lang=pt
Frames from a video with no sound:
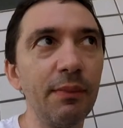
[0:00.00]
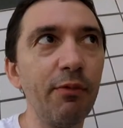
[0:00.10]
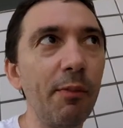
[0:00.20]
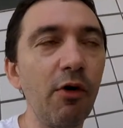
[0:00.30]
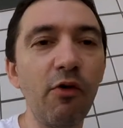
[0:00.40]

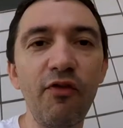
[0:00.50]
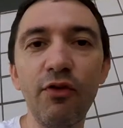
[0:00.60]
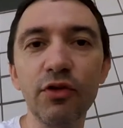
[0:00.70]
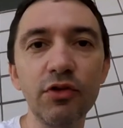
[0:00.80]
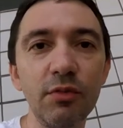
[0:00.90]
popa
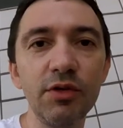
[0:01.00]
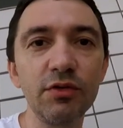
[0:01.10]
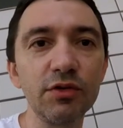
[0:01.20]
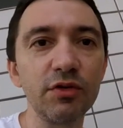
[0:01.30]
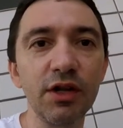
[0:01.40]
ficou totalmente
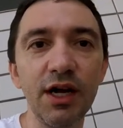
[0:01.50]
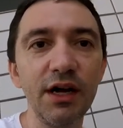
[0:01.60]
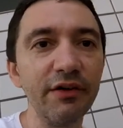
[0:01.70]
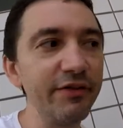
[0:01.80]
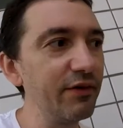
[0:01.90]

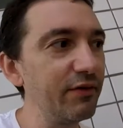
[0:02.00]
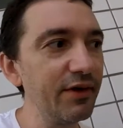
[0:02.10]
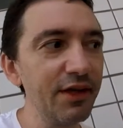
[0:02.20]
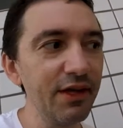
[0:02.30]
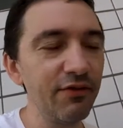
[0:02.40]
controlável,
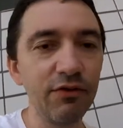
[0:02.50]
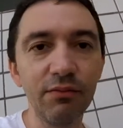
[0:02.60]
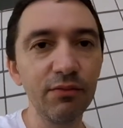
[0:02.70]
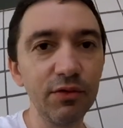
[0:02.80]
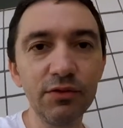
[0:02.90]

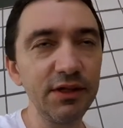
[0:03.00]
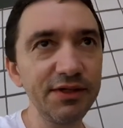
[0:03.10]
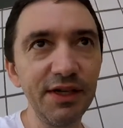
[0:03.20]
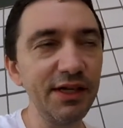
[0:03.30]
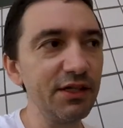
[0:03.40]
ficou
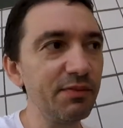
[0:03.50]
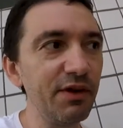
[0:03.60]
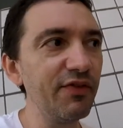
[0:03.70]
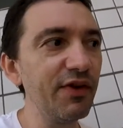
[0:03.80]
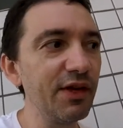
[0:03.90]
excelente,
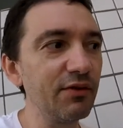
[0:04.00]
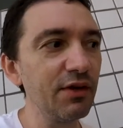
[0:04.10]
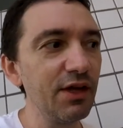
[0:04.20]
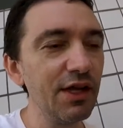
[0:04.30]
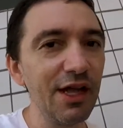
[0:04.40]
perfeito.
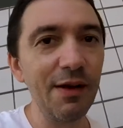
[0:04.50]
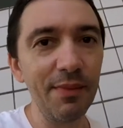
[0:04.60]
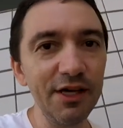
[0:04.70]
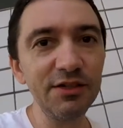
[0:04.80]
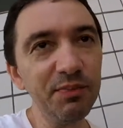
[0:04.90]

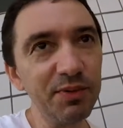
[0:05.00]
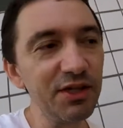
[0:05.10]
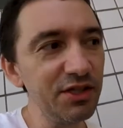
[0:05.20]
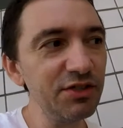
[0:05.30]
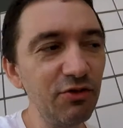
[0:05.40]
Mas
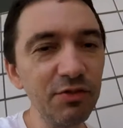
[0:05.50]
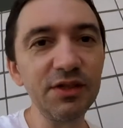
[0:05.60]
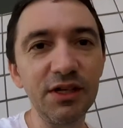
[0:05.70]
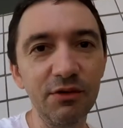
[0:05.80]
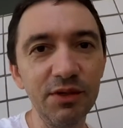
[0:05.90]
para a gente, como,
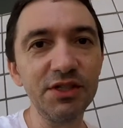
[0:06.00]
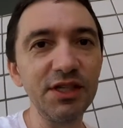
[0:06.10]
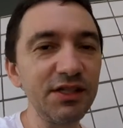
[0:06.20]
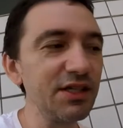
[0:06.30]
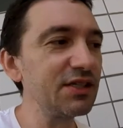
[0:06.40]
tá, como a gente
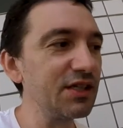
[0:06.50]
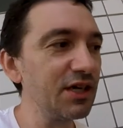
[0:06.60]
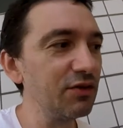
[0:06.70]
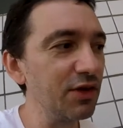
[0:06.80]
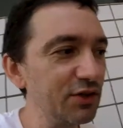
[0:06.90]
está
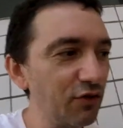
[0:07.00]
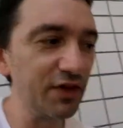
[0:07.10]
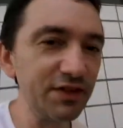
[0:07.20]
testando, eu resolvi